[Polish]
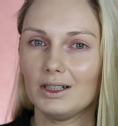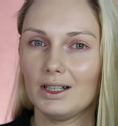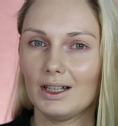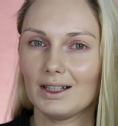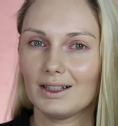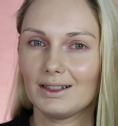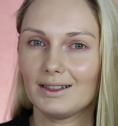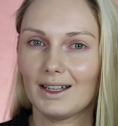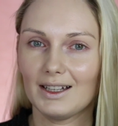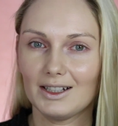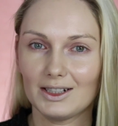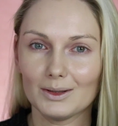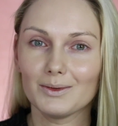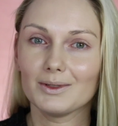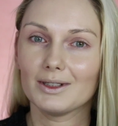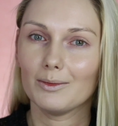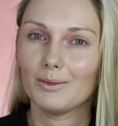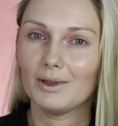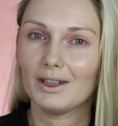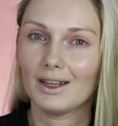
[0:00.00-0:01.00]
że jest
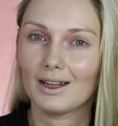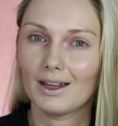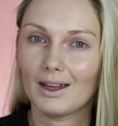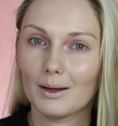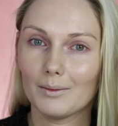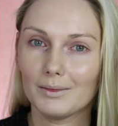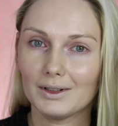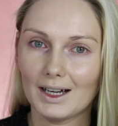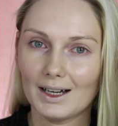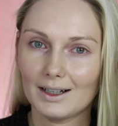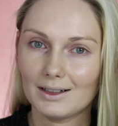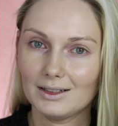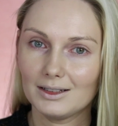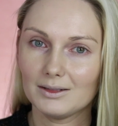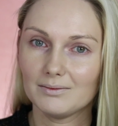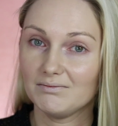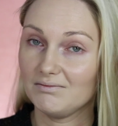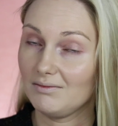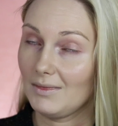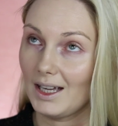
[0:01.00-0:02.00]
tańszym zamiennikiem
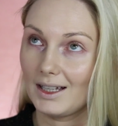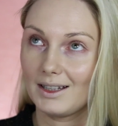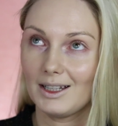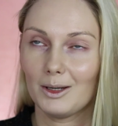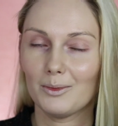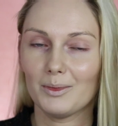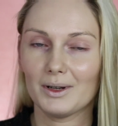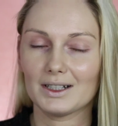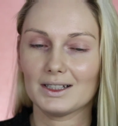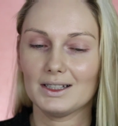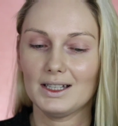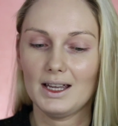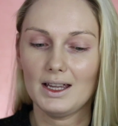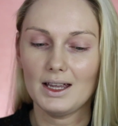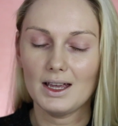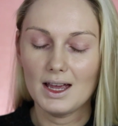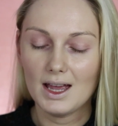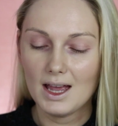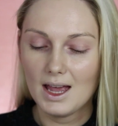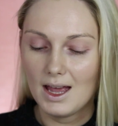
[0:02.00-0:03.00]
Tarte jak najbardziej.